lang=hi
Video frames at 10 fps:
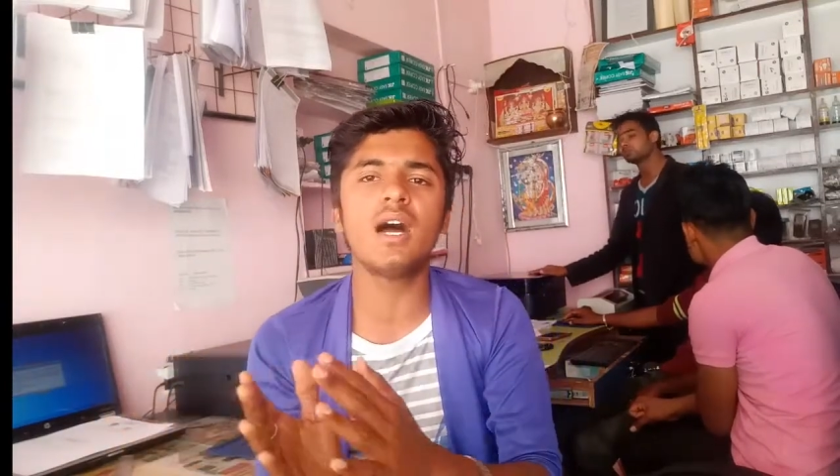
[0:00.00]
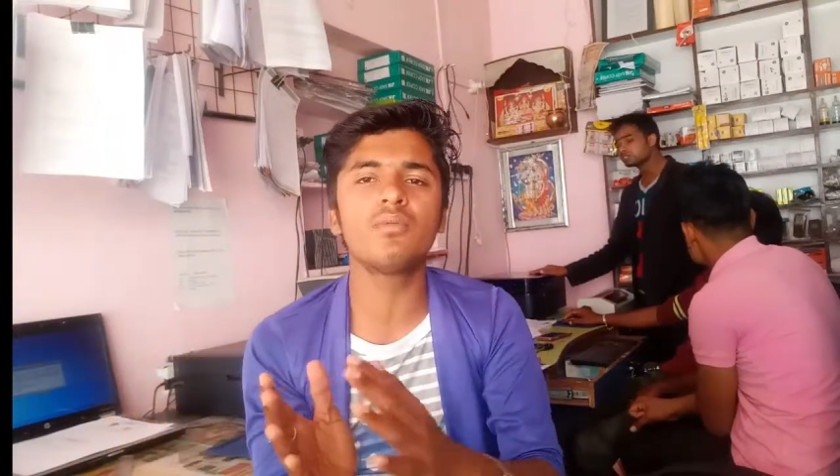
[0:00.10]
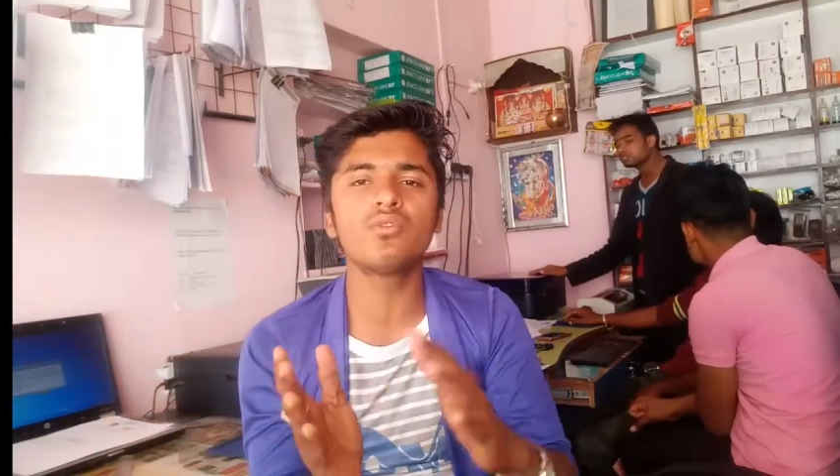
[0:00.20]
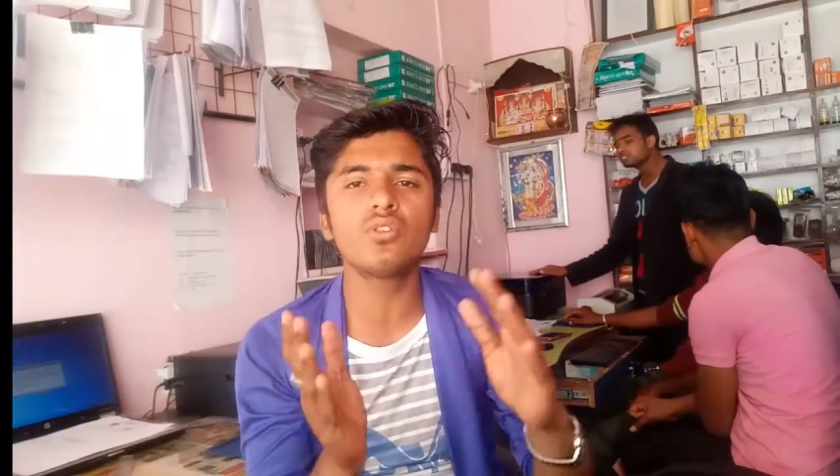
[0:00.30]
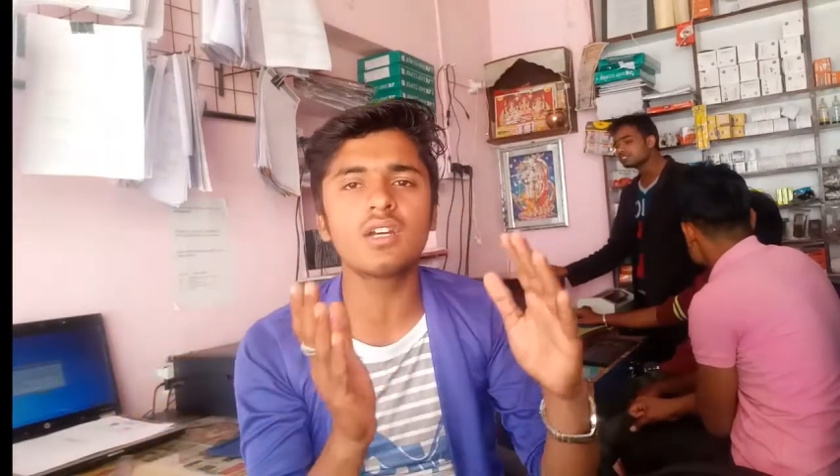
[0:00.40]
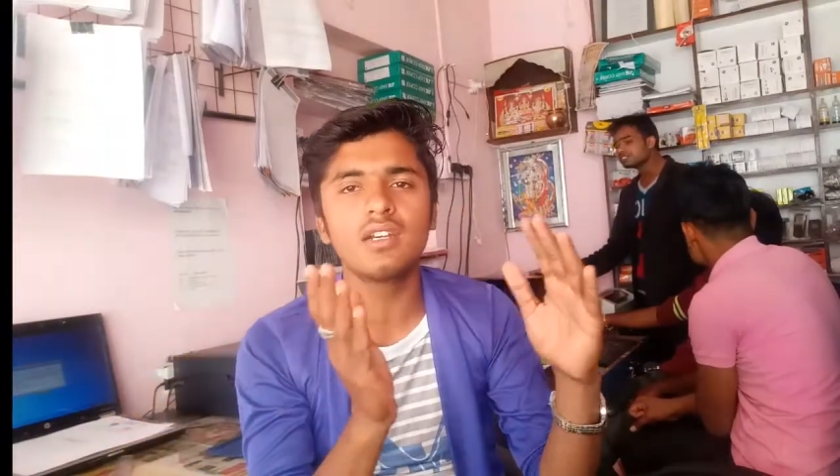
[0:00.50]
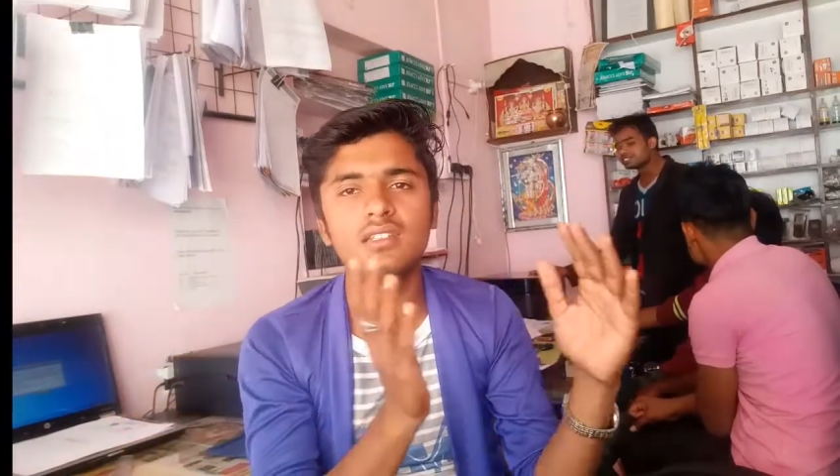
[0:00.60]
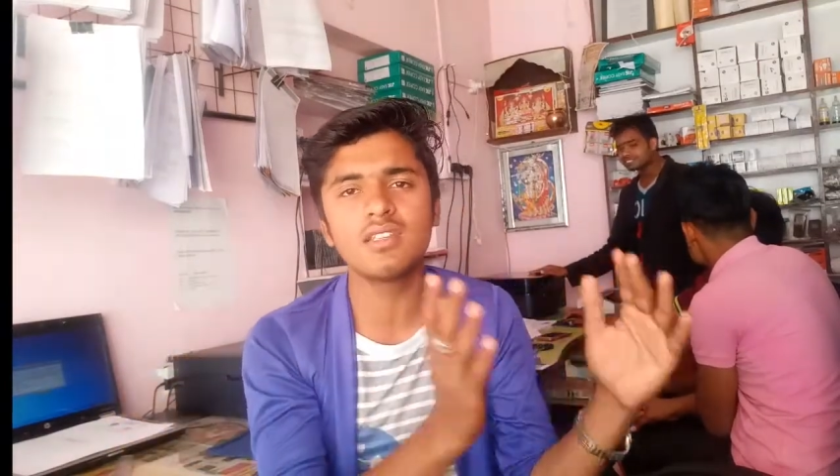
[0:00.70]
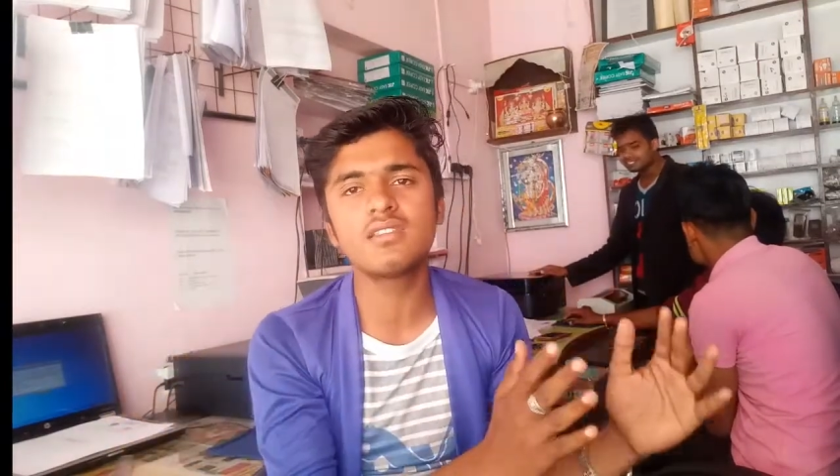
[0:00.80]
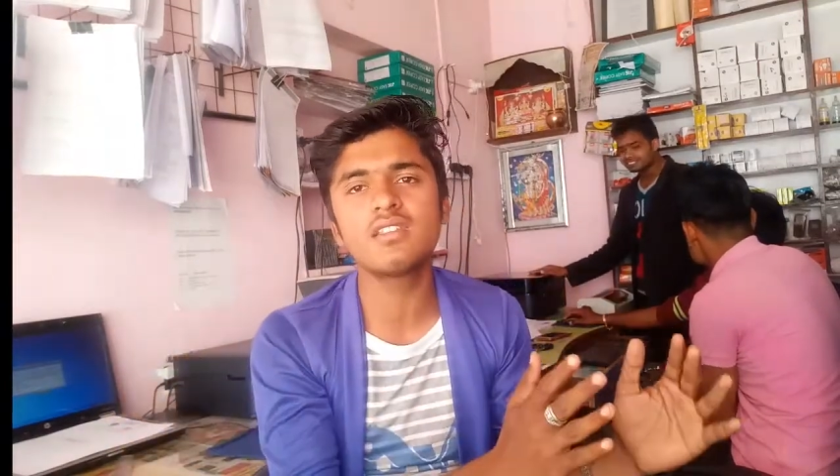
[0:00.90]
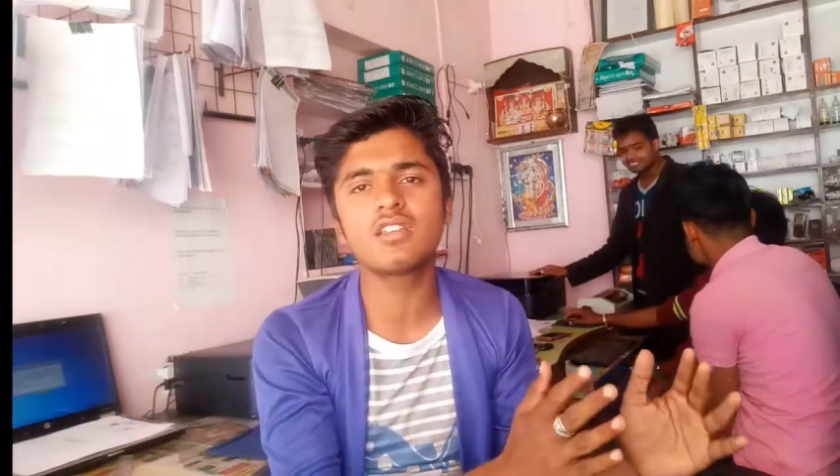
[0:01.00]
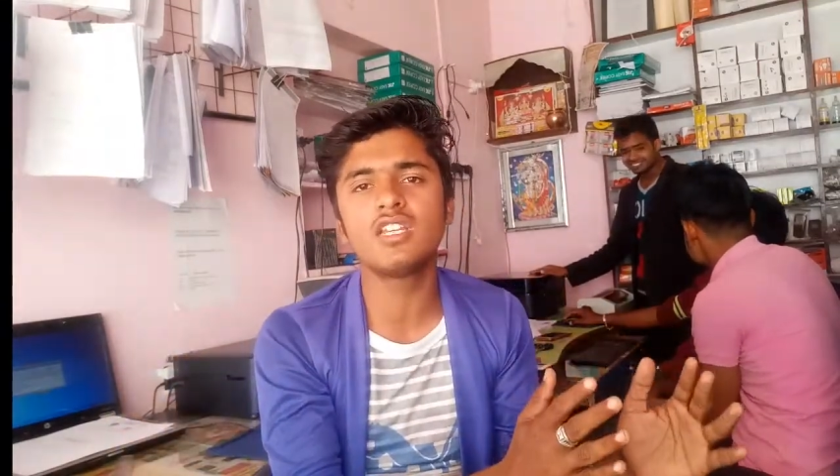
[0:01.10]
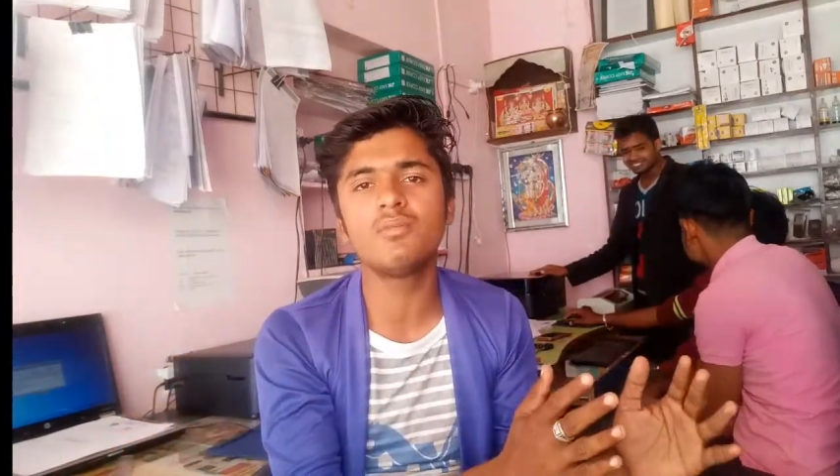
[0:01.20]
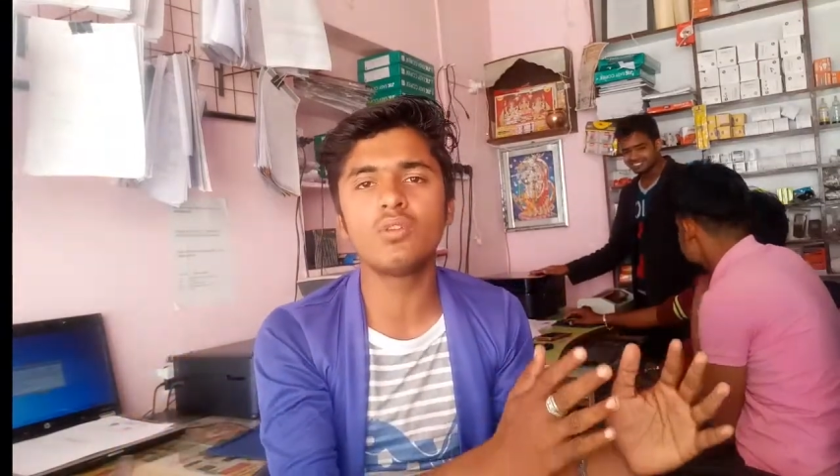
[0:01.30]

आप जो कंडीशन से चलिए